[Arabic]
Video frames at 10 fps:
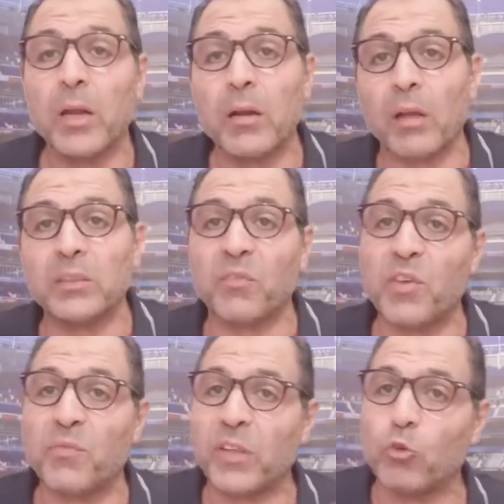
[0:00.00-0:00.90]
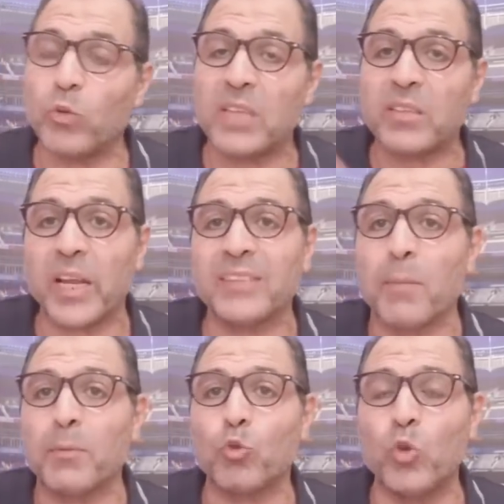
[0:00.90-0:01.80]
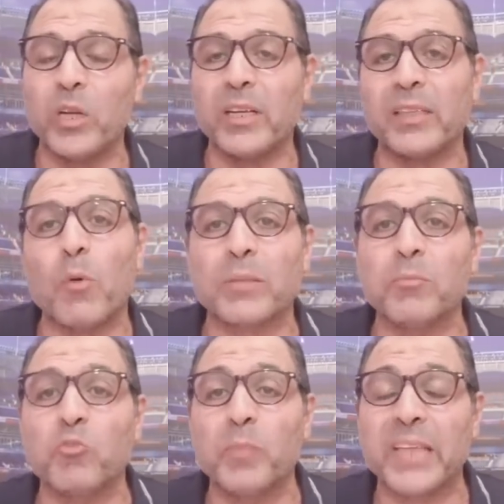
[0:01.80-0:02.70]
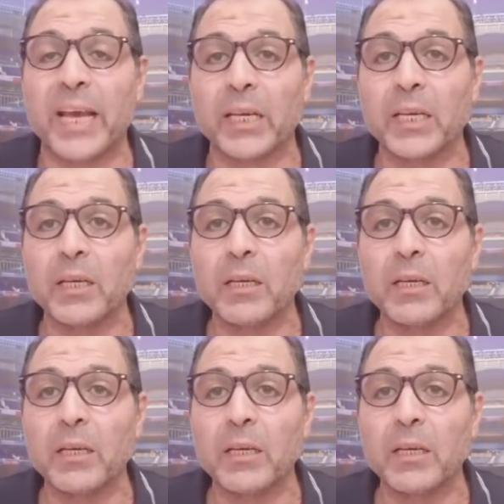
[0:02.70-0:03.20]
النهارده في فيديو نزل انت بتقول ان دوت مش بتاعي